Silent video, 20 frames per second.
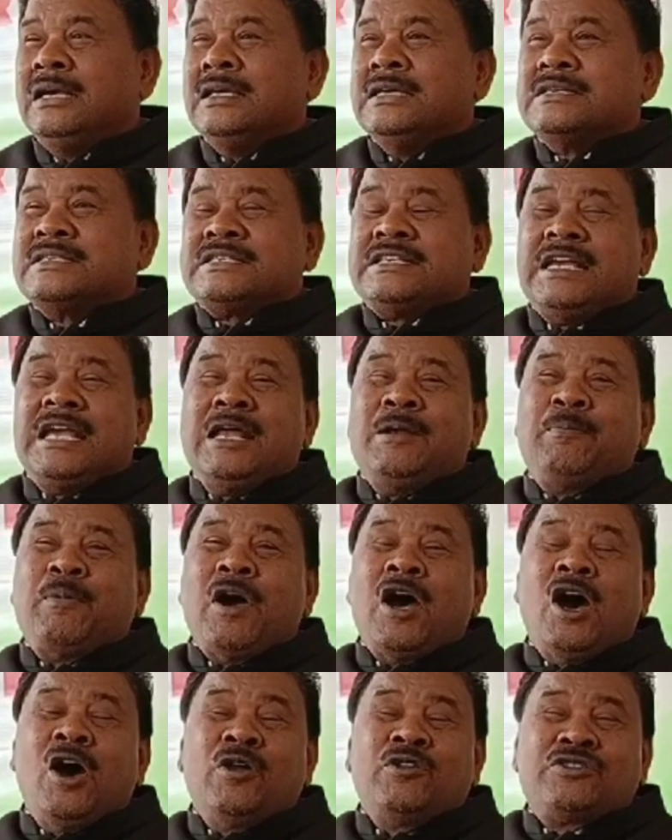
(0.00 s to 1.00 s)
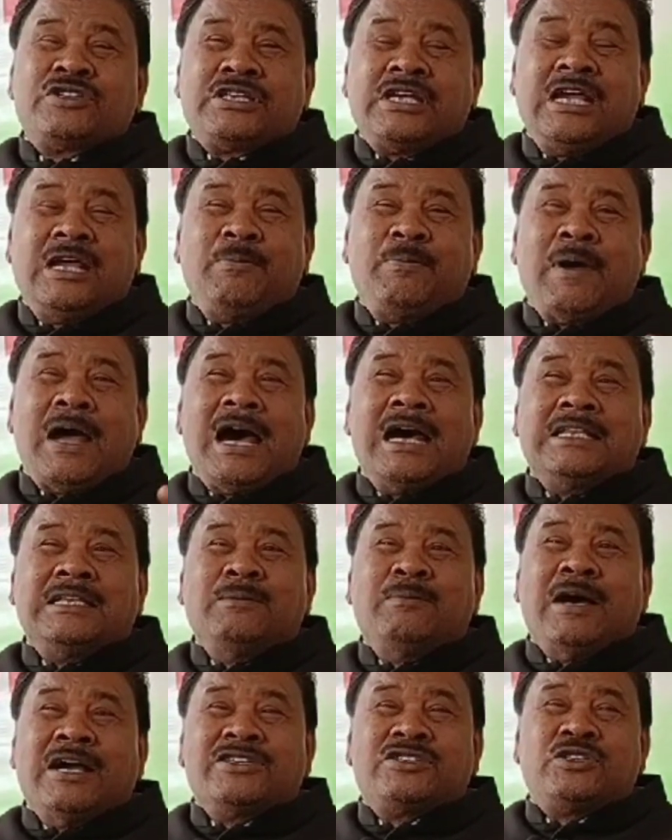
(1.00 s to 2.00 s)
सिर्फ और सिर्फ
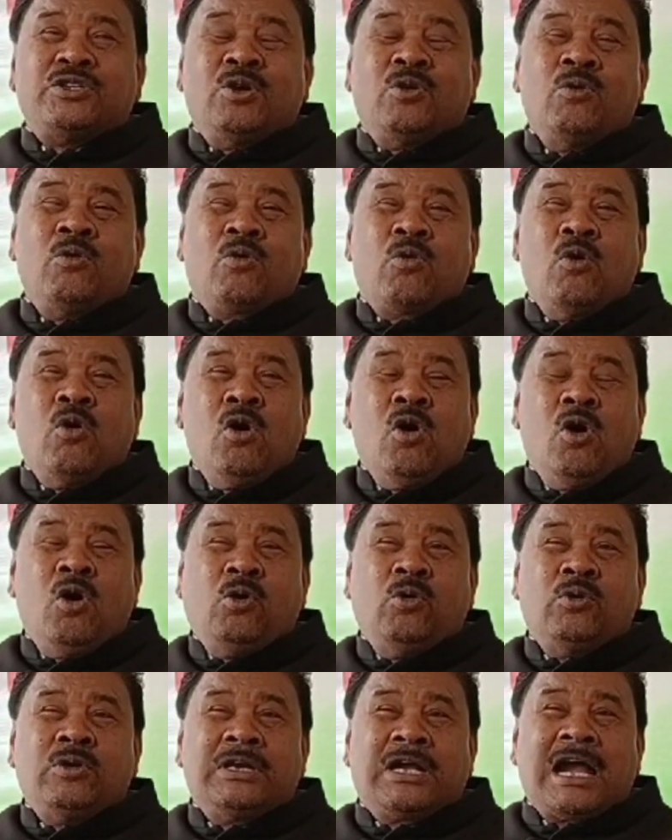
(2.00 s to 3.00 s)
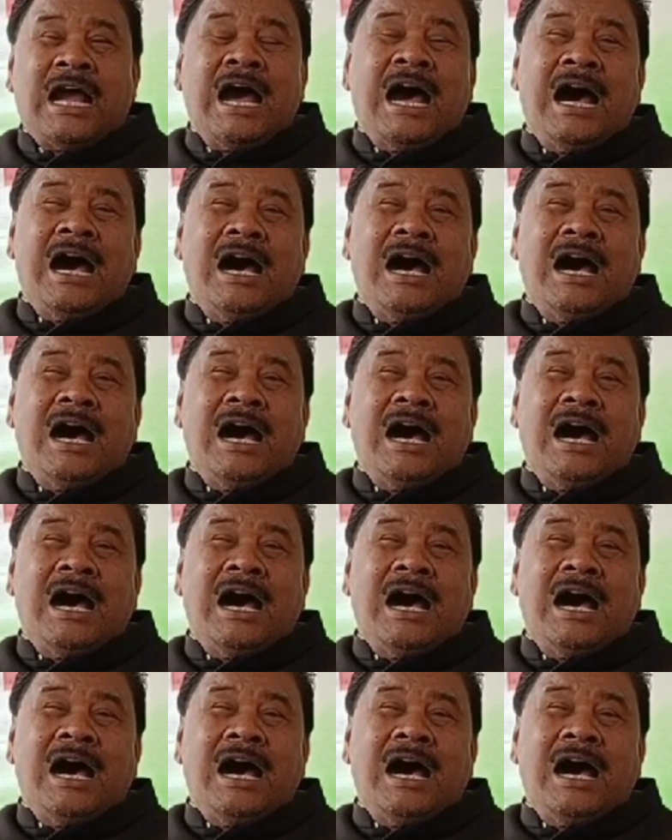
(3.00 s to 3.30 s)
आदिवासियों को उनका